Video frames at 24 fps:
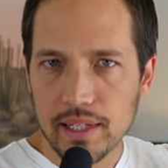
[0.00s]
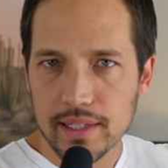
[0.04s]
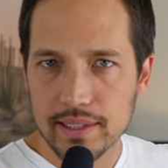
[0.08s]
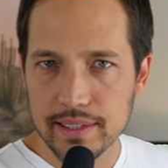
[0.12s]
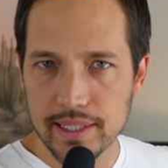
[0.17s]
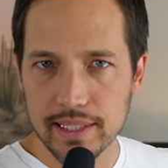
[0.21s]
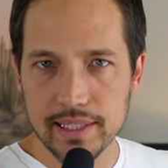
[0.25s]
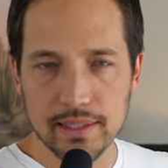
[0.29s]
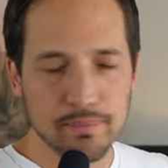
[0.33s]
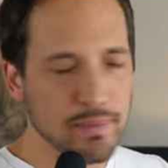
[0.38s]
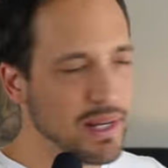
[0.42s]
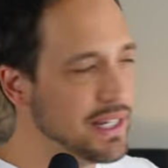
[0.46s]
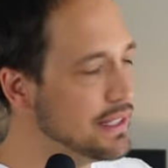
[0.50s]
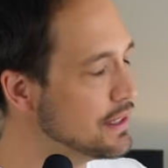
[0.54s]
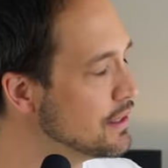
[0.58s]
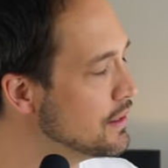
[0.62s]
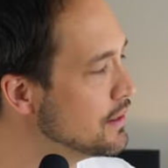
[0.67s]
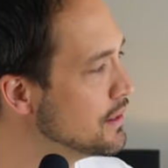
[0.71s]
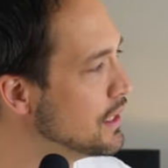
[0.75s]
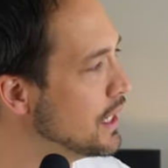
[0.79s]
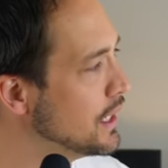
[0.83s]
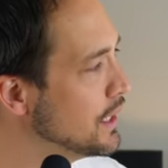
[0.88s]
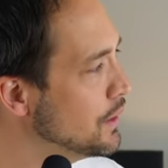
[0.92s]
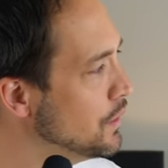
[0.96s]
説明す
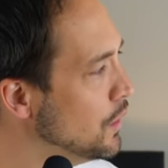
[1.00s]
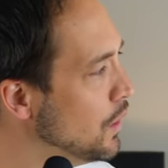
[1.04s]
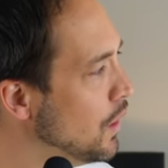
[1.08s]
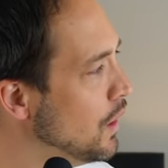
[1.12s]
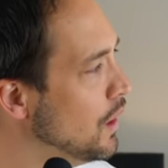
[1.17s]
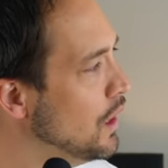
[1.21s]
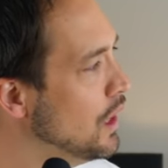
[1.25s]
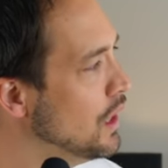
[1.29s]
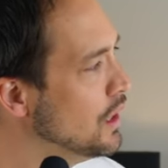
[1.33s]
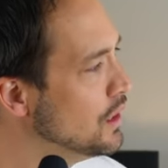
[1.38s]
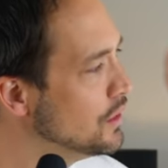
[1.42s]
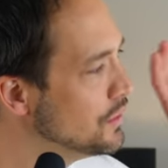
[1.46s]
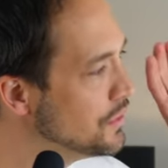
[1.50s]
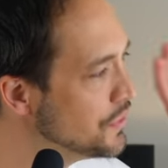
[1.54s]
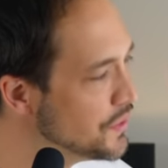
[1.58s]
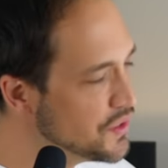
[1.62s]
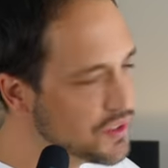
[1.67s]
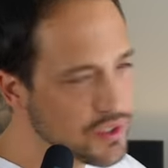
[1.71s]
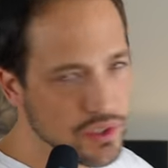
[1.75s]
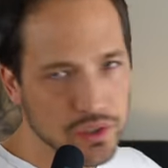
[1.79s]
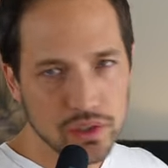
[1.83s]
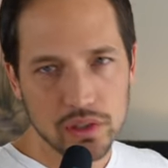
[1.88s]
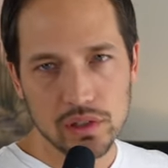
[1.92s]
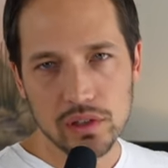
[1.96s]
るんだけど、普
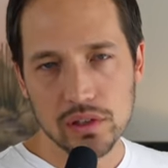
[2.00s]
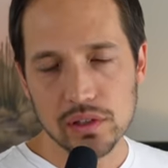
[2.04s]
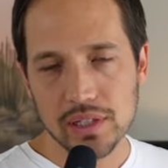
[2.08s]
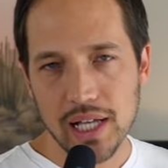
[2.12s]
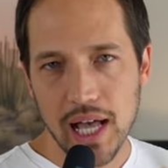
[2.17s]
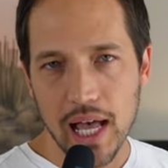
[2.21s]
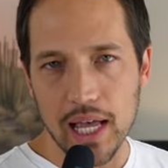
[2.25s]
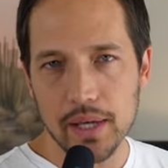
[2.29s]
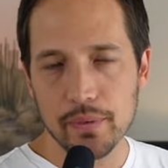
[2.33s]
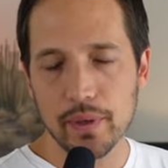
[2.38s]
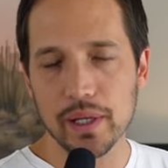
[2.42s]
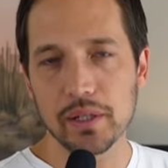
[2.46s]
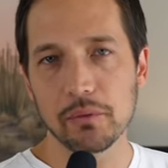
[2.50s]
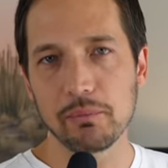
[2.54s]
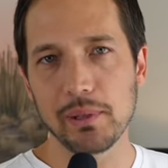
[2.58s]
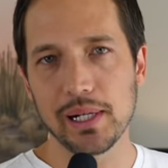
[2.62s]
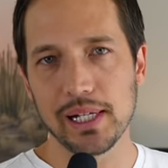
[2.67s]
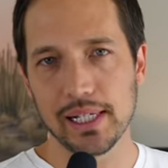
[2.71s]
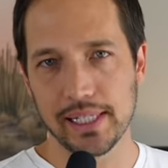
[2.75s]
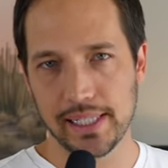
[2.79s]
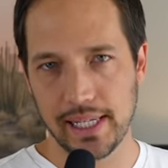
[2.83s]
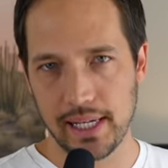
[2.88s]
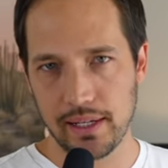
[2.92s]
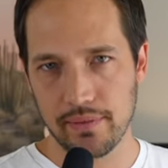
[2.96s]
通の会話の
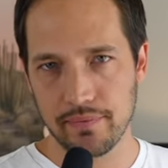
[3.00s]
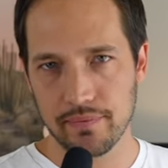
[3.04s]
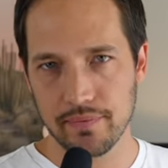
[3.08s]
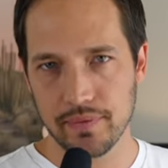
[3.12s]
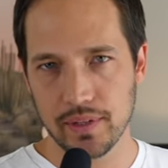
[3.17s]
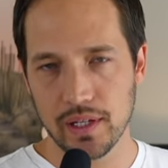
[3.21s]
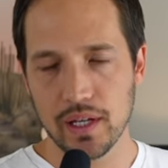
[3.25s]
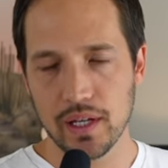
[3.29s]
場合ね、